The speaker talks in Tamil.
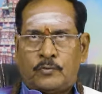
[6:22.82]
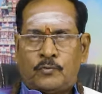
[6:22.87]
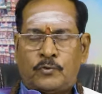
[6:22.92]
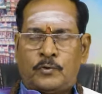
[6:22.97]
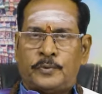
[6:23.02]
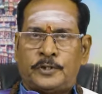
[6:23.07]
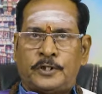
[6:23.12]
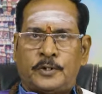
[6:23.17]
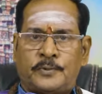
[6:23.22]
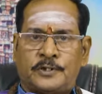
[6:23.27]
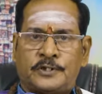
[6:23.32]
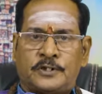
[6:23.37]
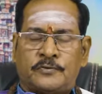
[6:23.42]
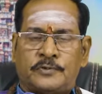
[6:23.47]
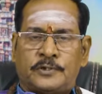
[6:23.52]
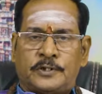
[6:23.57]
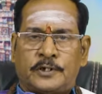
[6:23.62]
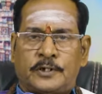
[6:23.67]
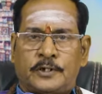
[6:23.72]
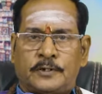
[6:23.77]
ஒன்பதாம் இடத்துல
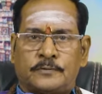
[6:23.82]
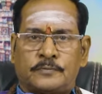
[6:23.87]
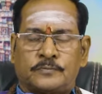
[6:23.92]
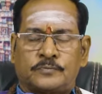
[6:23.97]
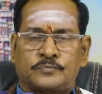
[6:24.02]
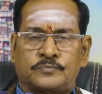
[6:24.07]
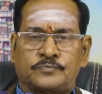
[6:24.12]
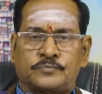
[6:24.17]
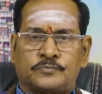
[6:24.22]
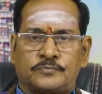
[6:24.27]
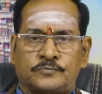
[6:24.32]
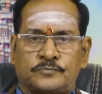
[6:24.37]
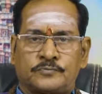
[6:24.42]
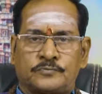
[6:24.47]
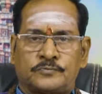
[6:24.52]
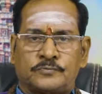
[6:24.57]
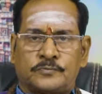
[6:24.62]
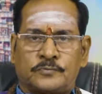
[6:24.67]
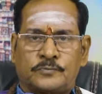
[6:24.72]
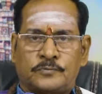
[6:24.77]
வந்திருக்கார்
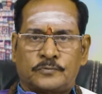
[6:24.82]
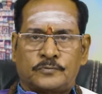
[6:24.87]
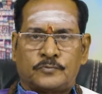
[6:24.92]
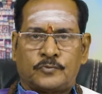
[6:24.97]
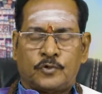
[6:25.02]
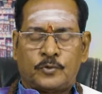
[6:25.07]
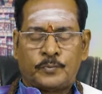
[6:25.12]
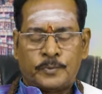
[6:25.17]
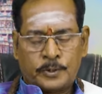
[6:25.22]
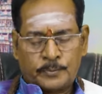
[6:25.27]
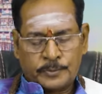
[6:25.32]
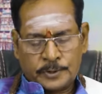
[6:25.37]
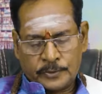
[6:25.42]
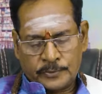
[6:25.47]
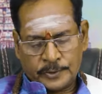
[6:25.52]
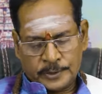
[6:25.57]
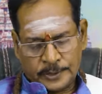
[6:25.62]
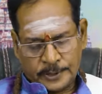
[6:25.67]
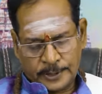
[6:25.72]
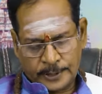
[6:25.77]
ஒன்பதாம்
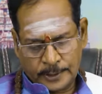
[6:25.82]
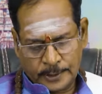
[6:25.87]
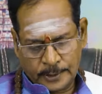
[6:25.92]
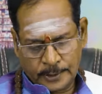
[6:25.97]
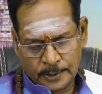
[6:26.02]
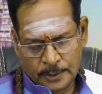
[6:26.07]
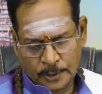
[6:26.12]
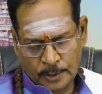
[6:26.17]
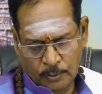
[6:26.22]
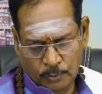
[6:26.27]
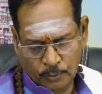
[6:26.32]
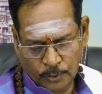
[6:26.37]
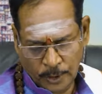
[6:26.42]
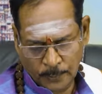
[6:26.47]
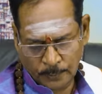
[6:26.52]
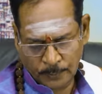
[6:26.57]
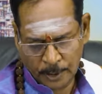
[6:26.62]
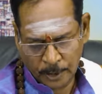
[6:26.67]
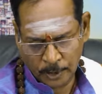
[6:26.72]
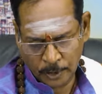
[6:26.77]
இடத்துல வந்துட்டு அவருடைய
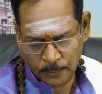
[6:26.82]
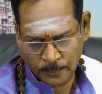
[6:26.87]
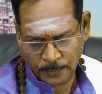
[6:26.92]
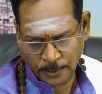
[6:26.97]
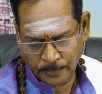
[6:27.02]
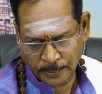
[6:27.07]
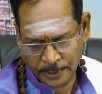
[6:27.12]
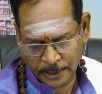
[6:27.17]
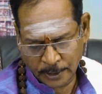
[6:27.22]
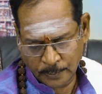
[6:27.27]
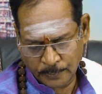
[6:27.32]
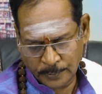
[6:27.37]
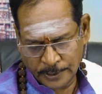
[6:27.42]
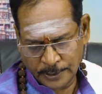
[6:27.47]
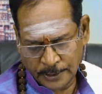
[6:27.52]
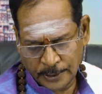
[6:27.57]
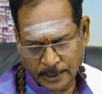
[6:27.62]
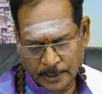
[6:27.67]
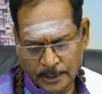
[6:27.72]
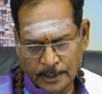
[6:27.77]
பார்வை பெறும் இடங்கள்
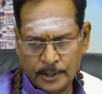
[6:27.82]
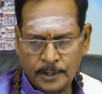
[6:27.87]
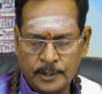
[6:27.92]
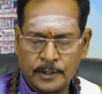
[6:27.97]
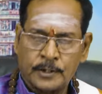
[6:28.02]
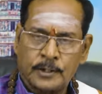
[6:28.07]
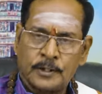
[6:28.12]
பார்த்தீங்கன்னாக்கா